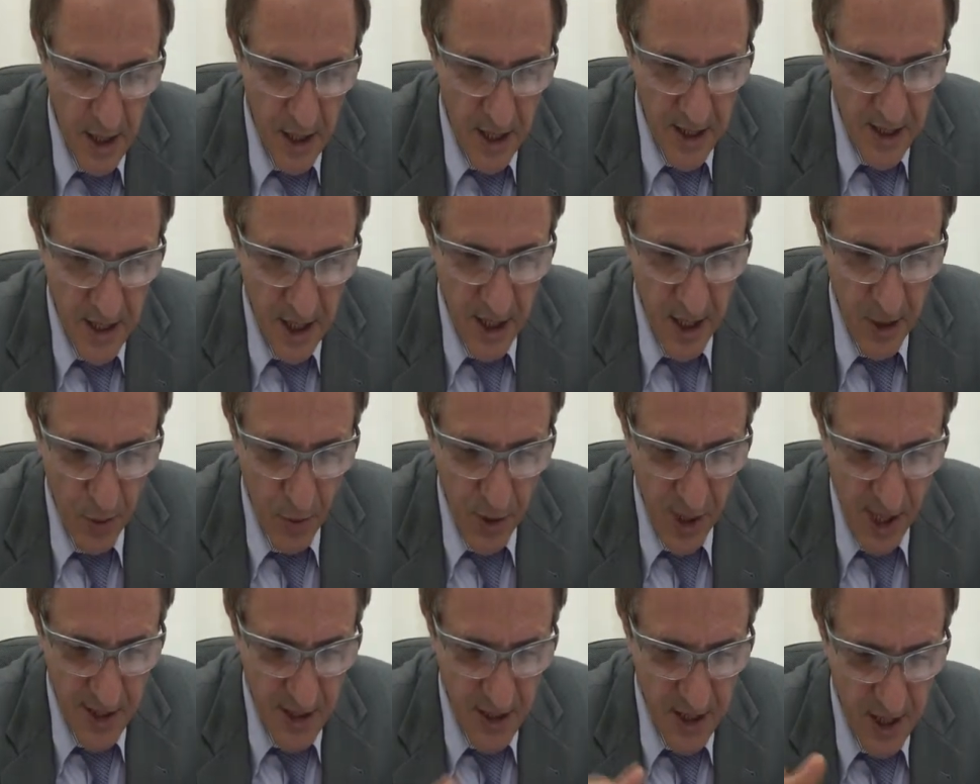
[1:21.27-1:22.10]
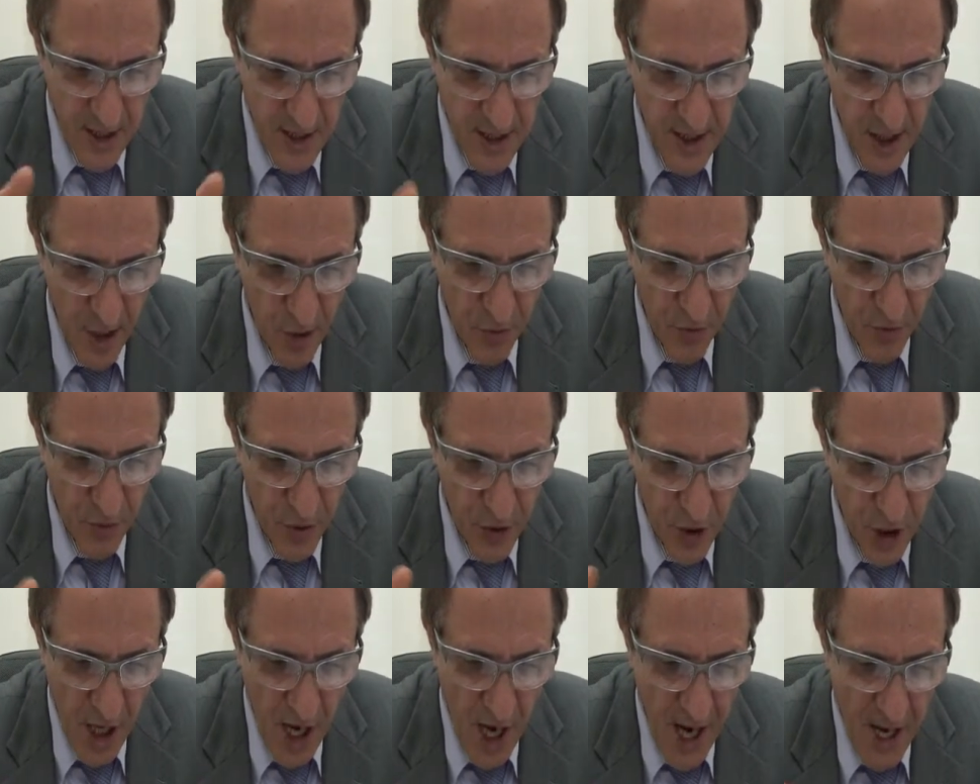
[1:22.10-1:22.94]
essa regularização
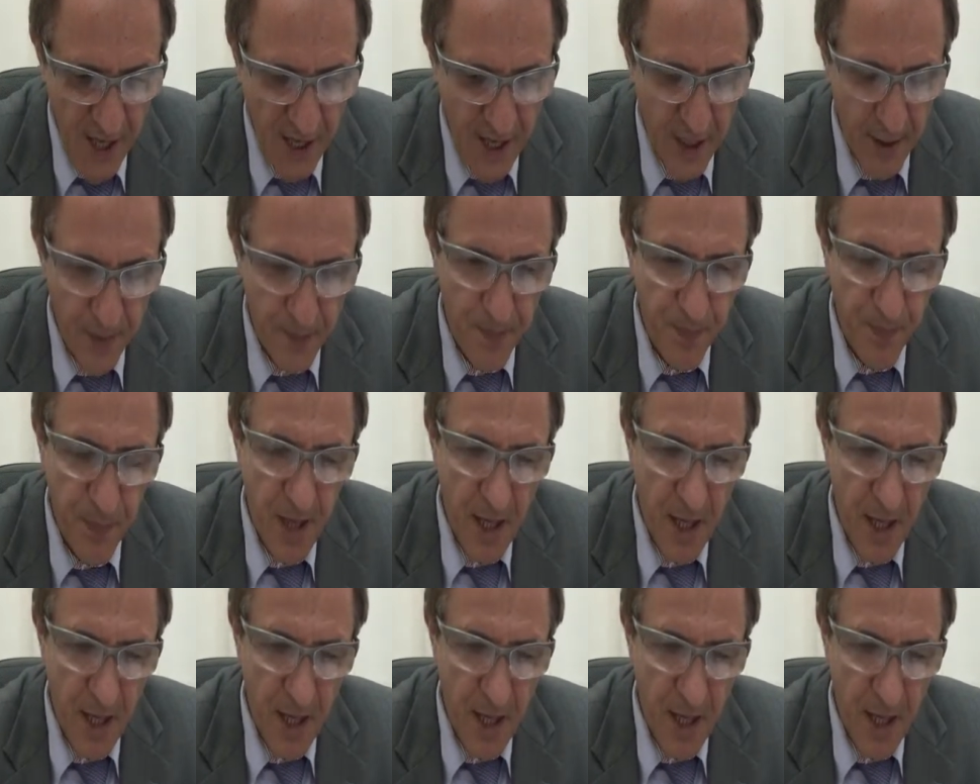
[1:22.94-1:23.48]
fundiária,